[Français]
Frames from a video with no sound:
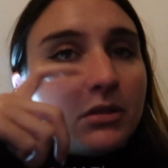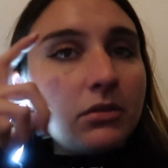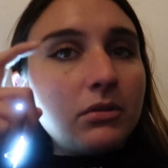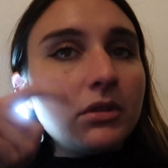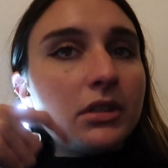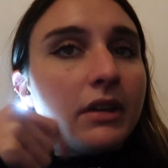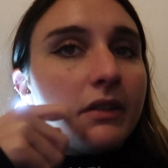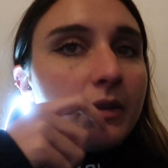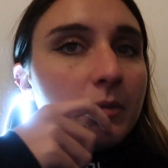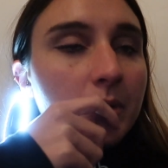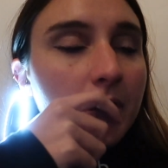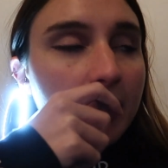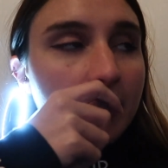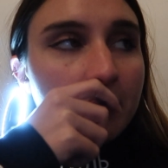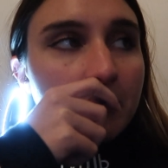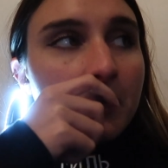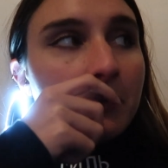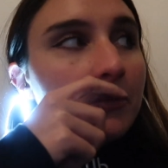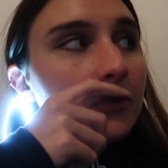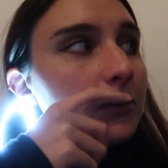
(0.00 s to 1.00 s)
mais du coup, t'avais bien
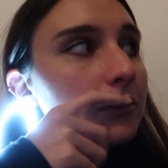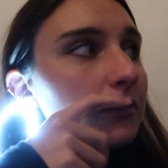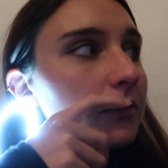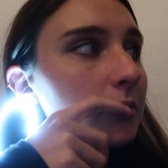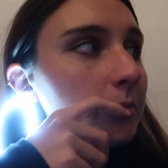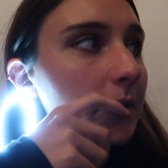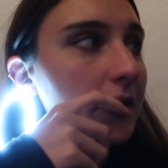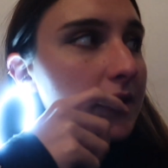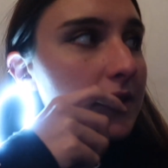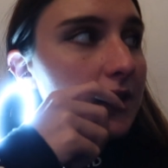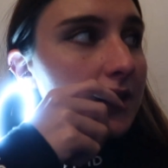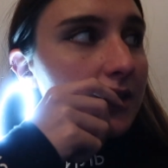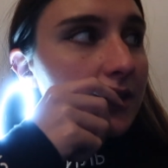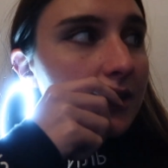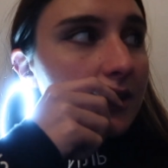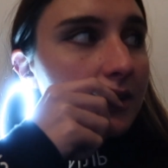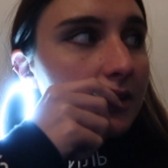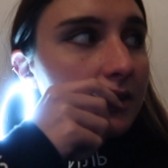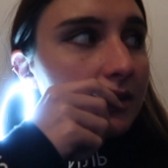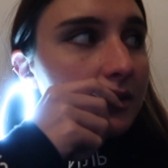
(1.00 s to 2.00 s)
aimé mon nouveau
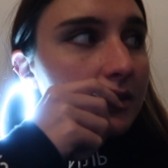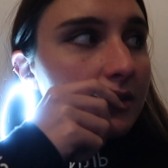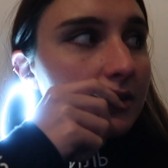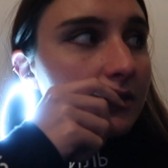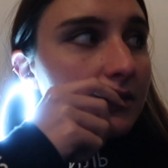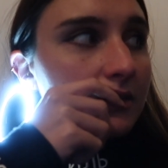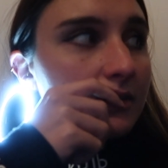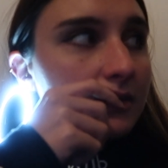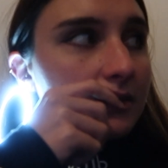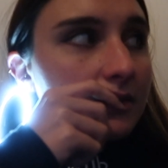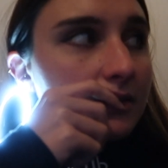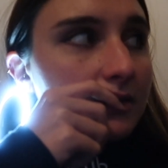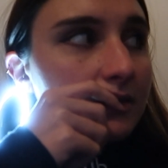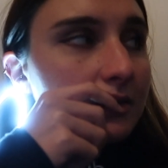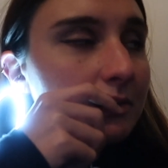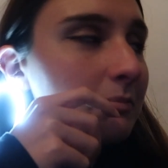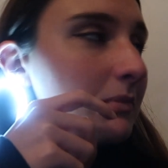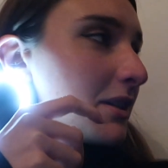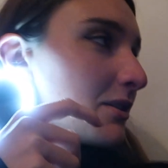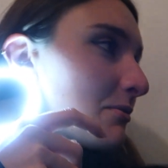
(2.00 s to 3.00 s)
piercing quel
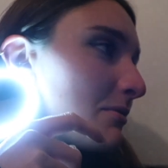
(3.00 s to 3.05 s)
Bah,